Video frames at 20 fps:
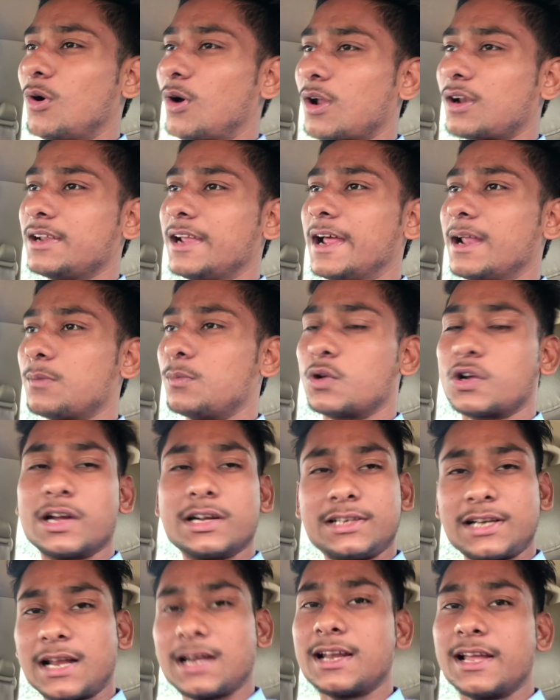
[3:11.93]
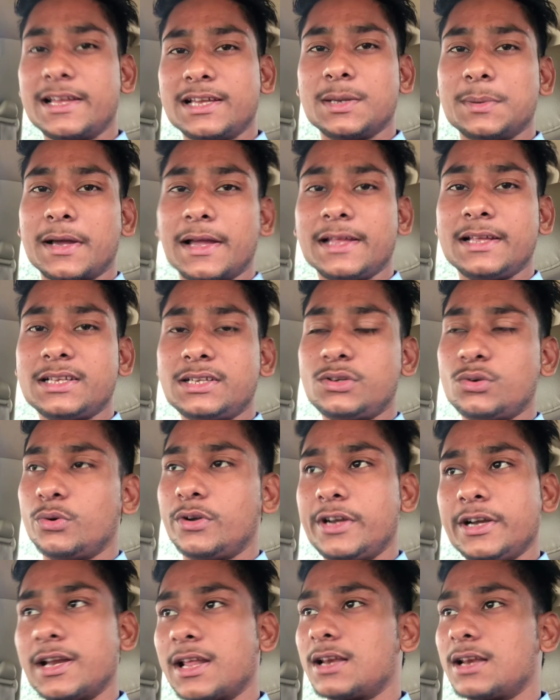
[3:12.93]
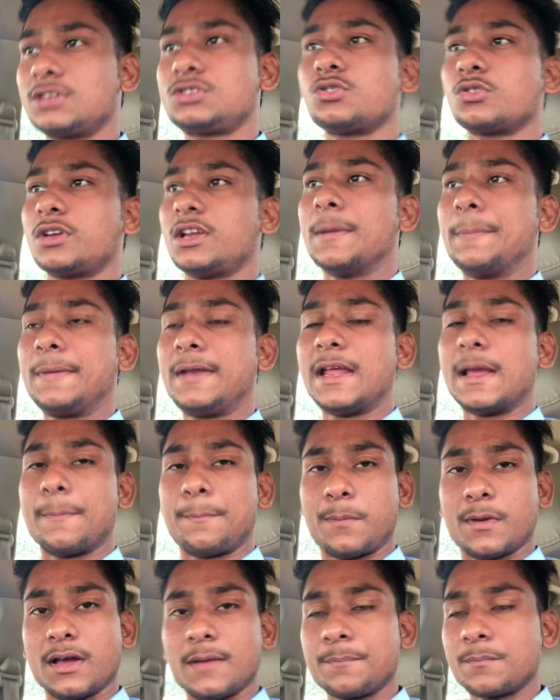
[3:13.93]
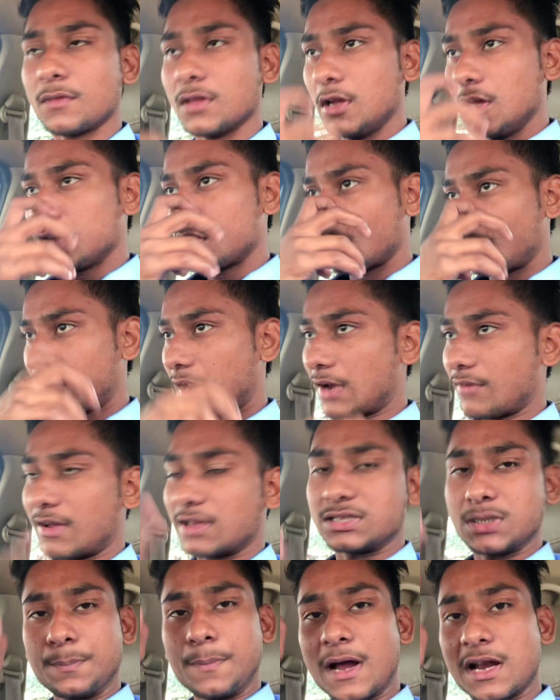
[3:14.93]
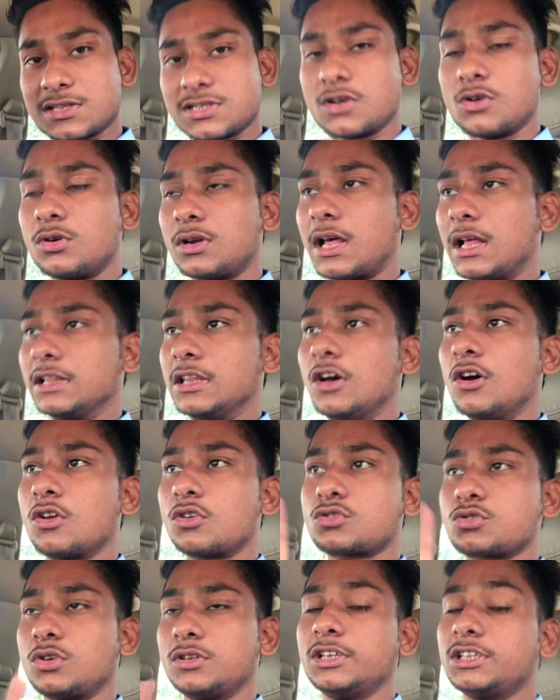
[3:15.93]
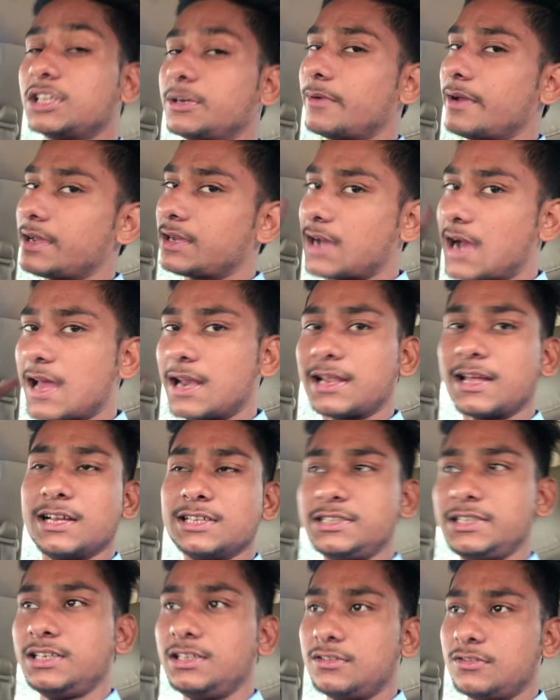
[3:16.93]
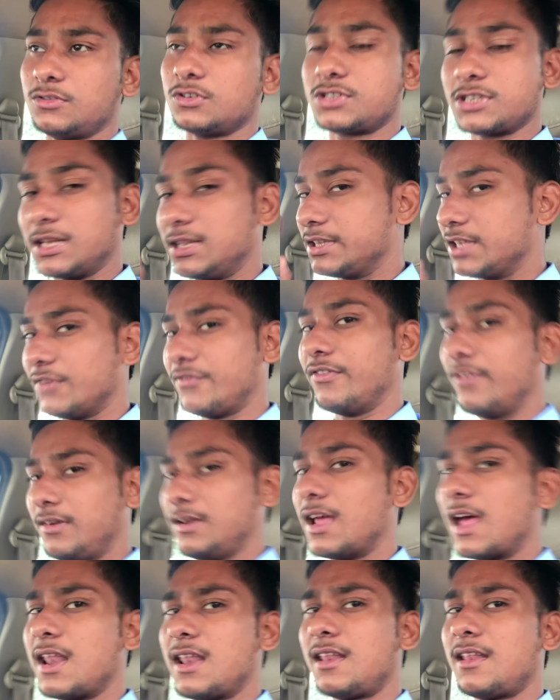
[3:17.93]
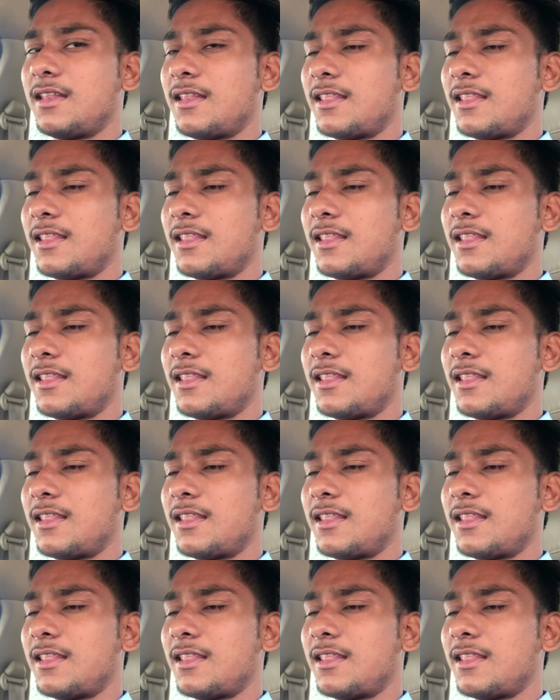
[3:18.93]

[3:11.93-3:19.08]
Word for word: और यार बुकिंग डल गई है भाई ड्यूटी डल चुकी है अपनी ऐप पे तो फिलहाल वहाँ से पार्सल उठाते हैं और उसको देते हैं भाई काल का जी तो चलते फिलहाल